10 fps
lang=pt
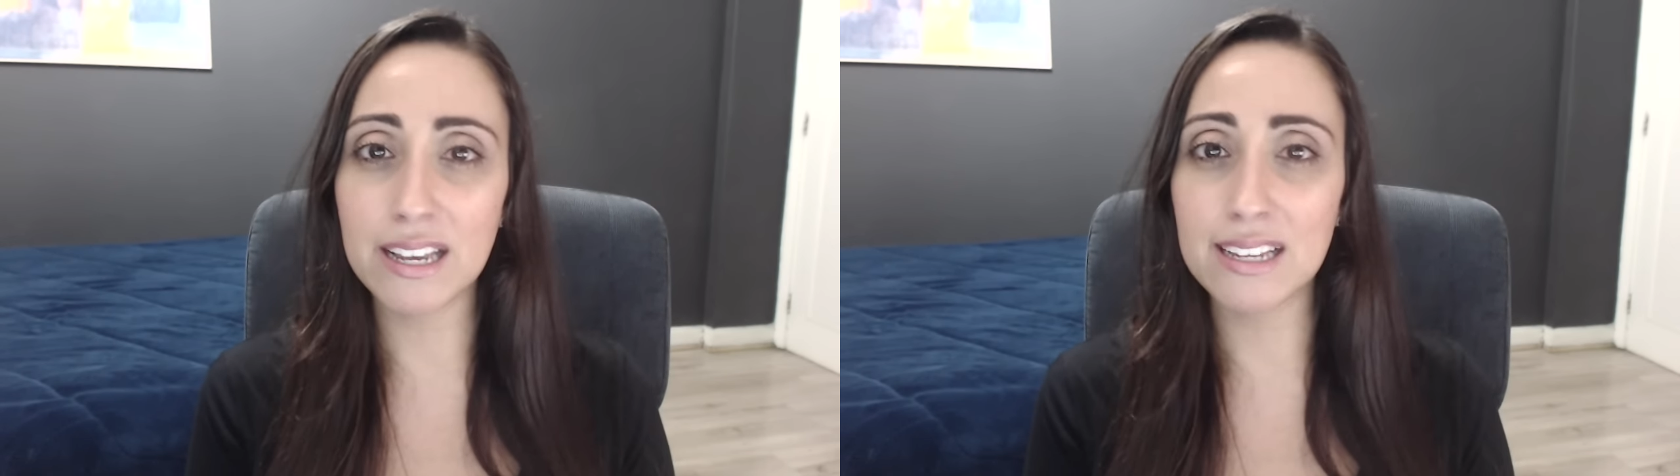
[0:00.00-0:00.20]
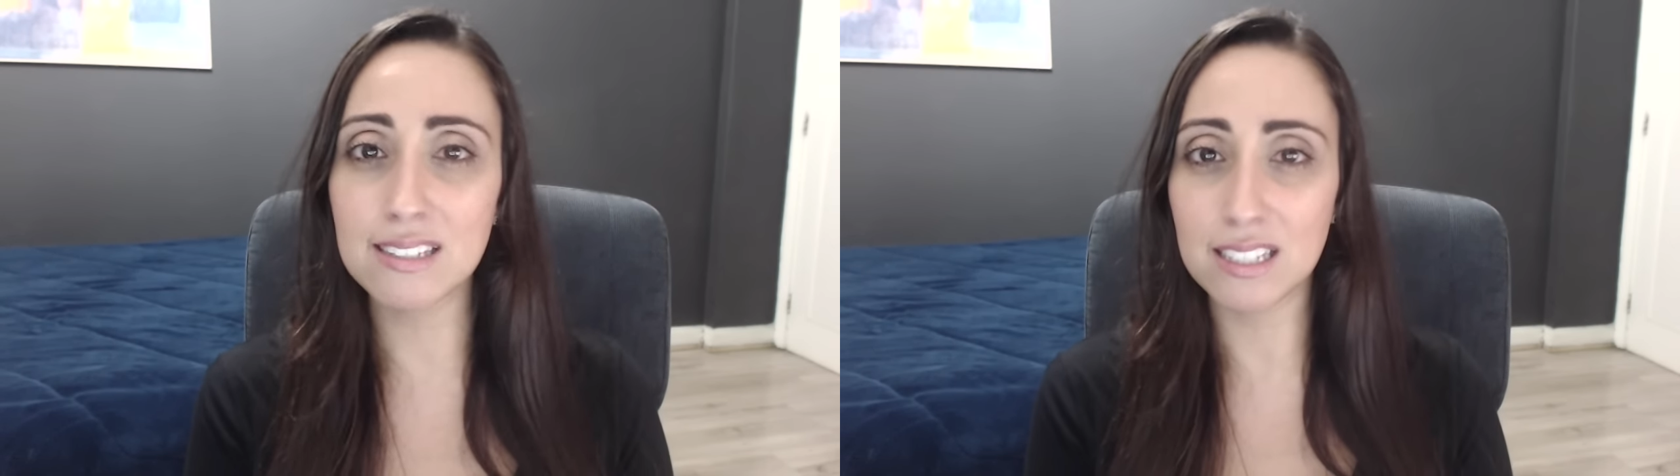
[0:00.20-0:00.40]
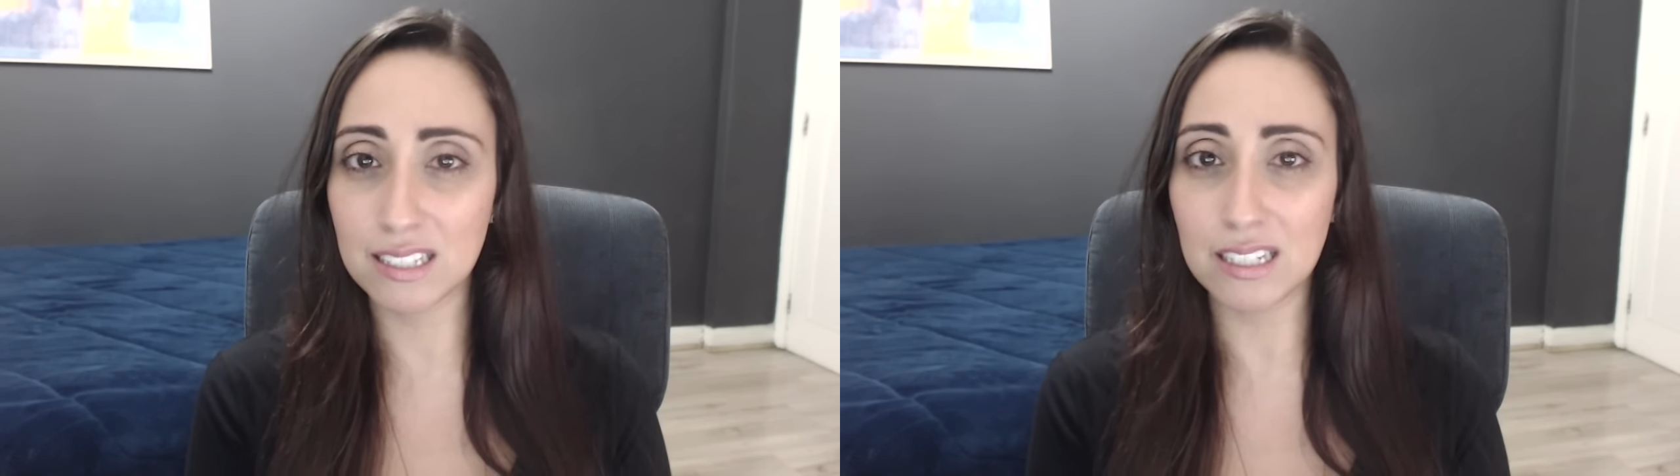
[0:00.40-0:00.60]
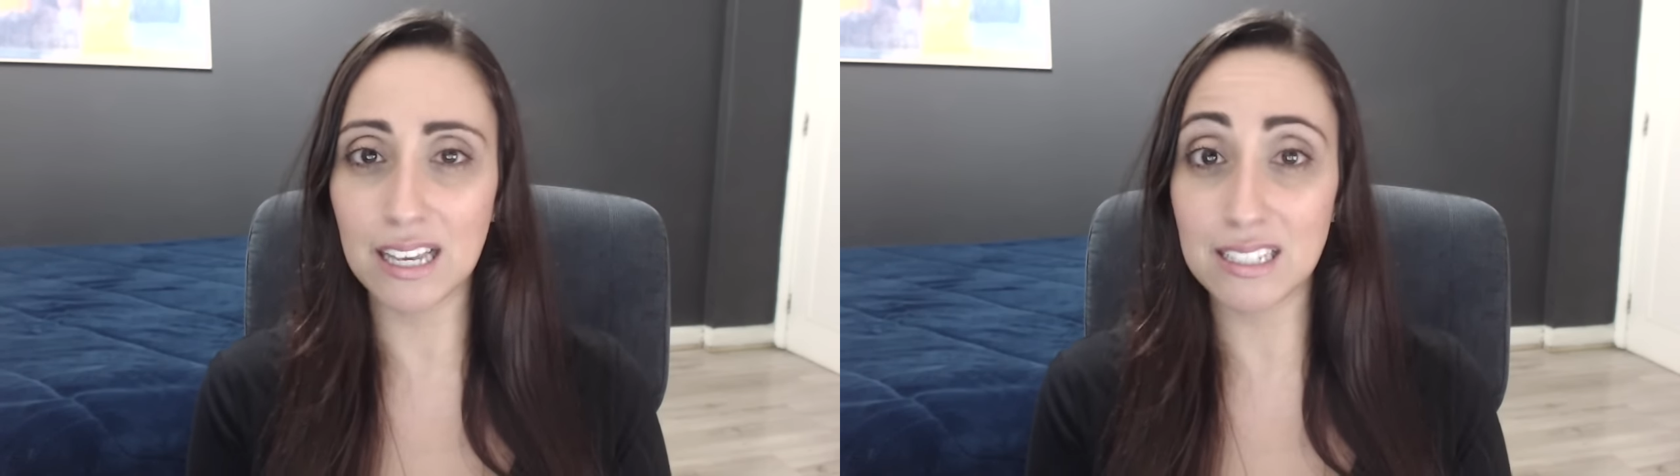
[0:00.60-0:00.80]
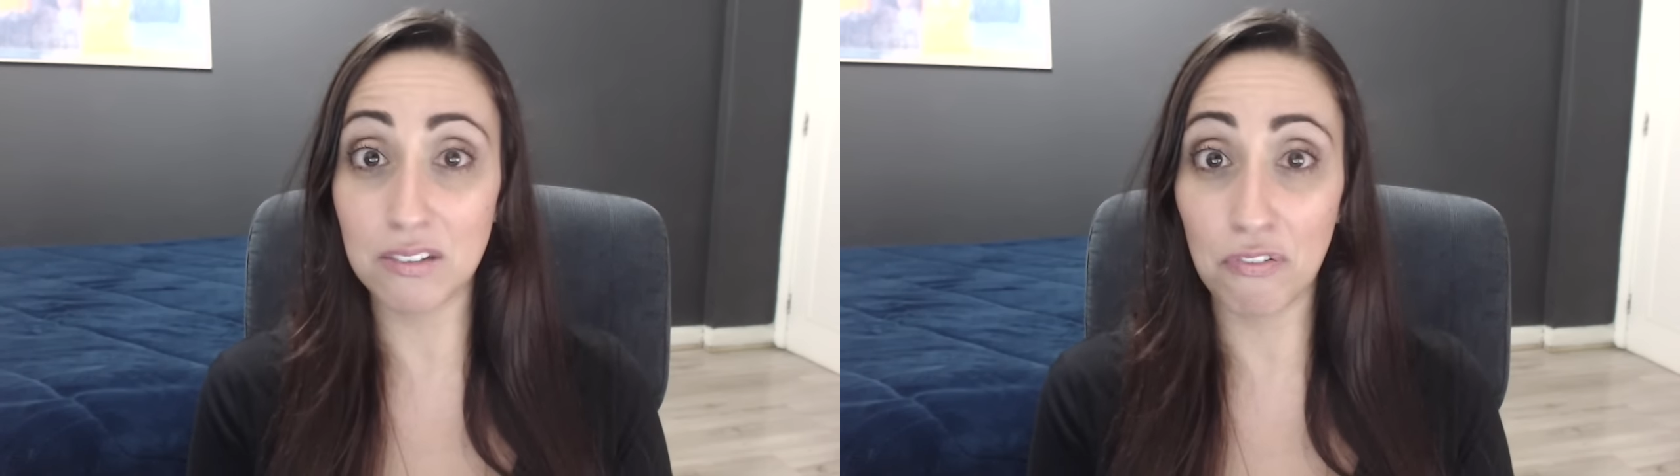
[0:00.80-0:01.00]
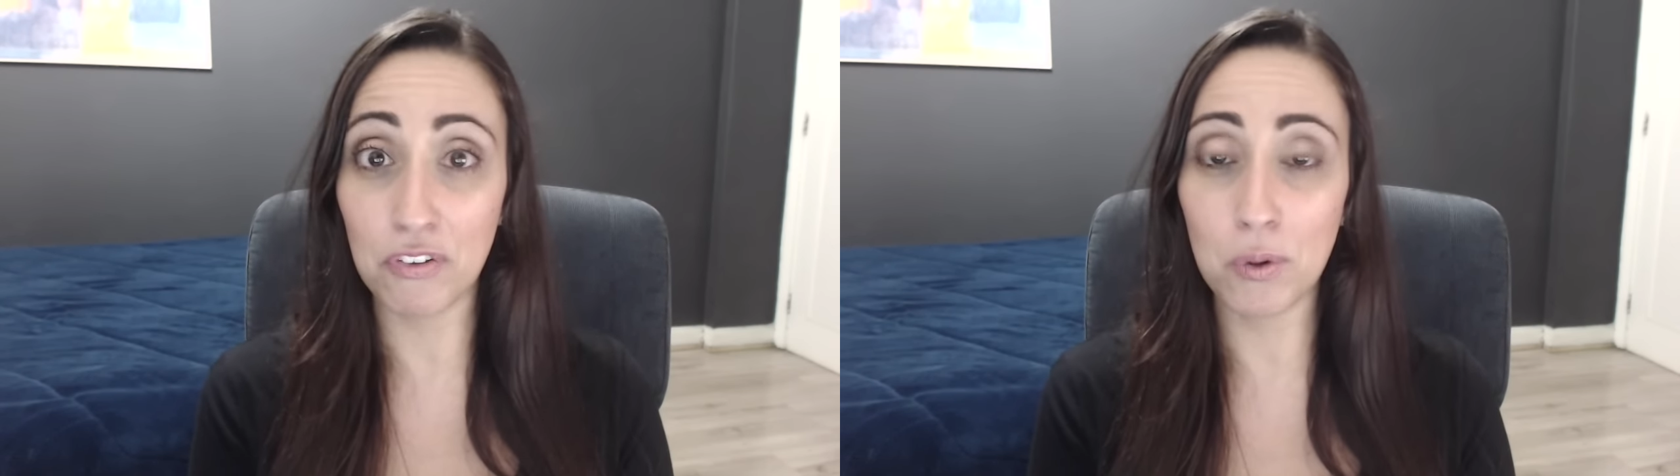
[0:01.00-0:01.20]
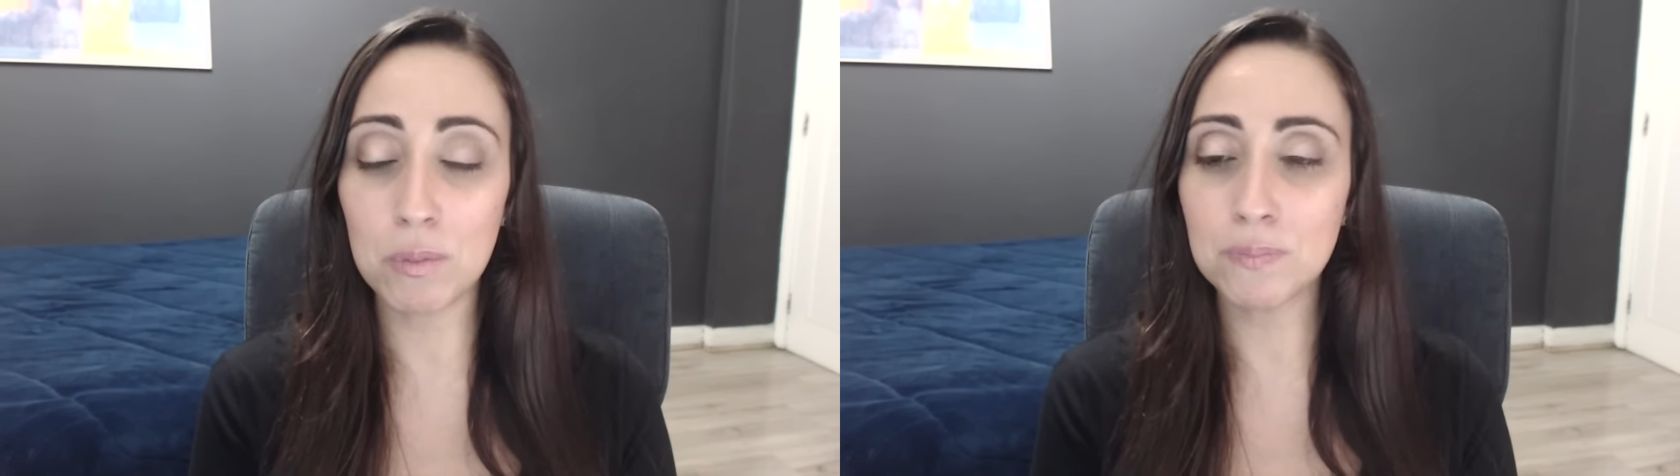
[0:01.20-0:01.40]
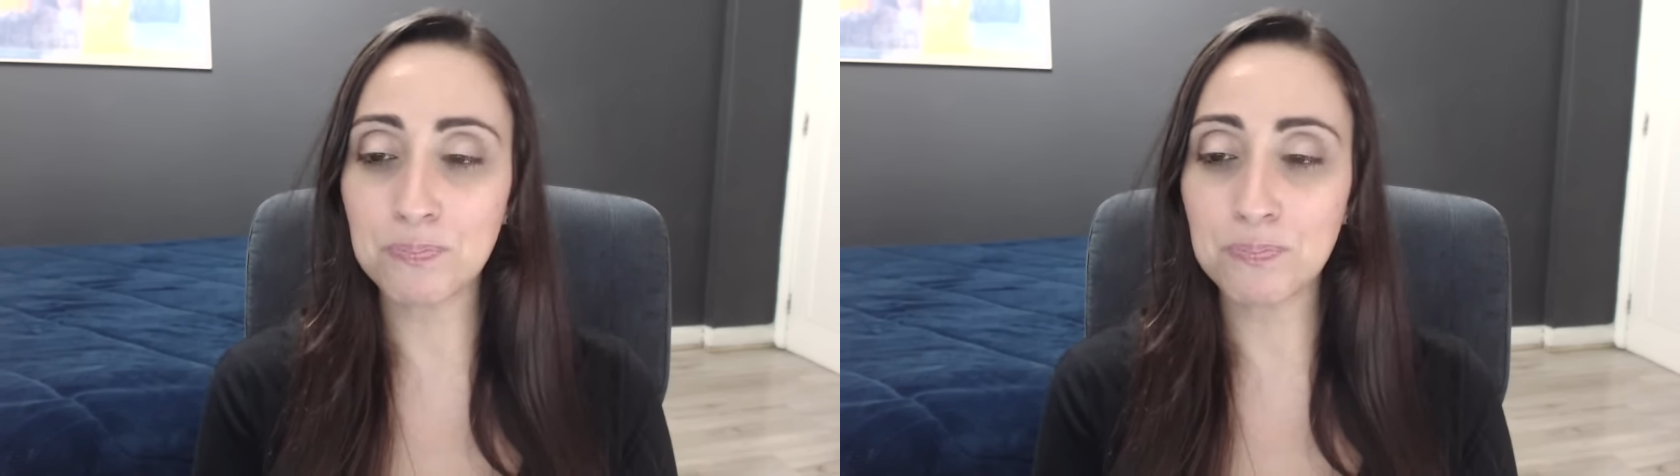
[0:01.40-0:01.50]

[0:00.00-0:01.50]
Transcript: esse esse filme